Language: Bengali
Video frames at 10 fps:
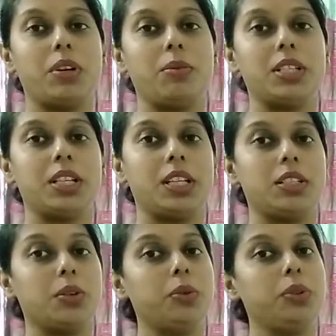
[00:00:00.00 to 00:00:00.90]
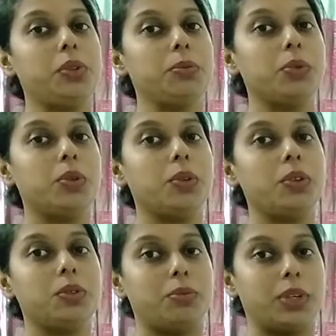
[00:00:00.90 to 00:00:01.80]
পরিবেশের একটি গুরুত্বপূর্ণ
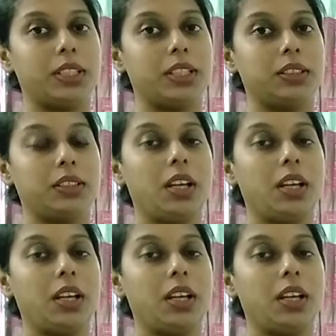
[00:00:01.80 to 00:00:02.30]
উপাদান